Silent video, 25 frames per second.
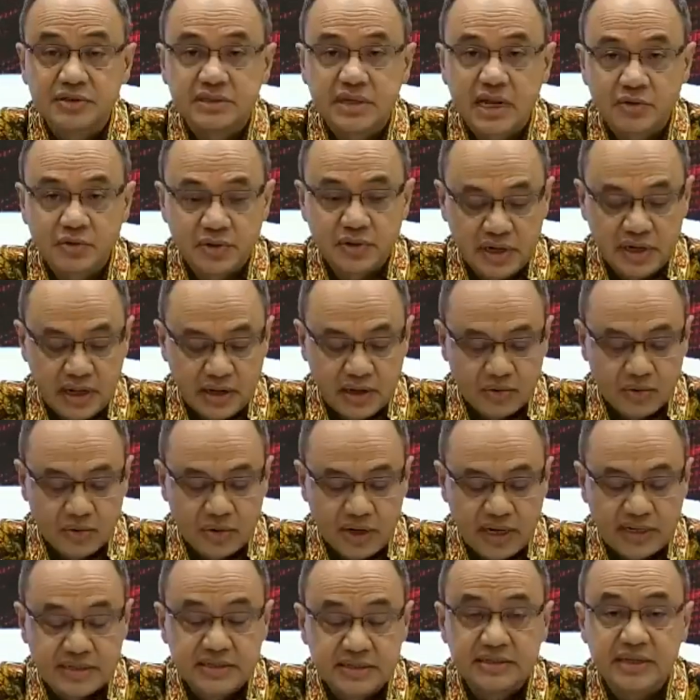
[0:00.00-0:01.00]
selalu
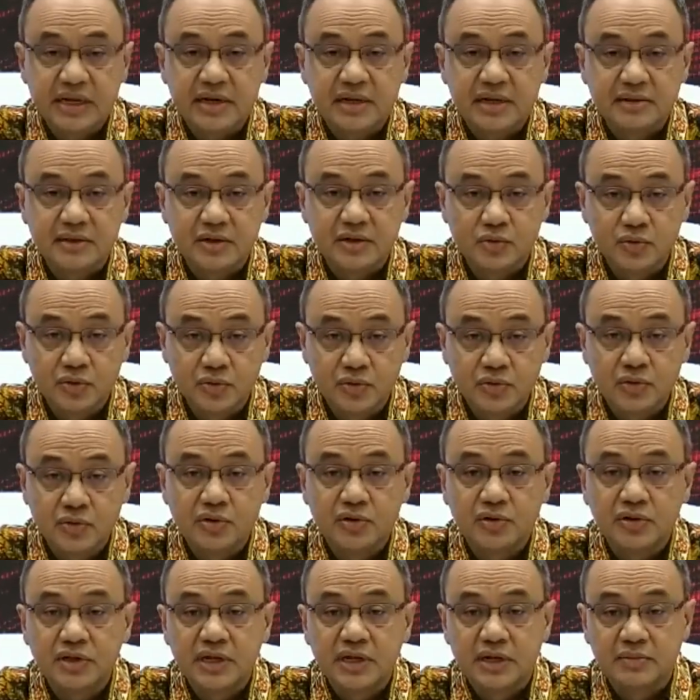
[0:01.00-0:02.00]
dilakukan secara
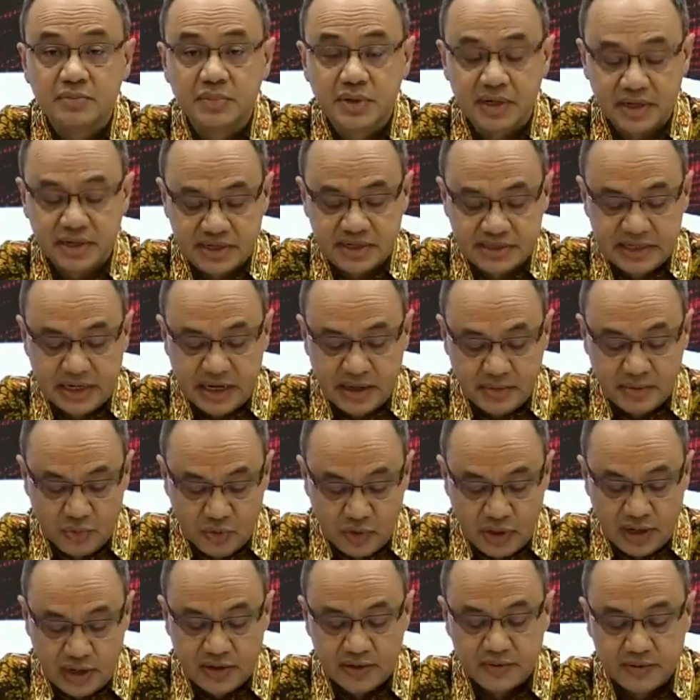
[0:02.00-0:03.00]
terukur dan
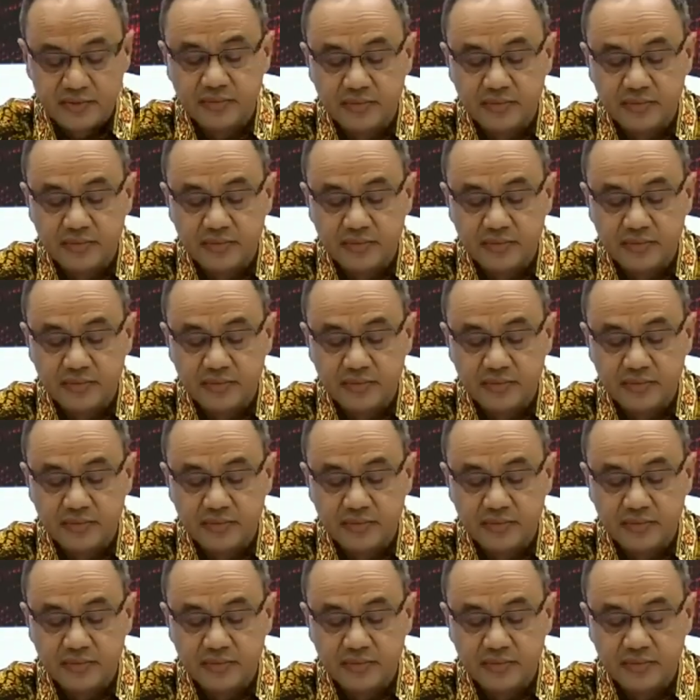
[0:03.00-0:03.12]
berkesinambungan.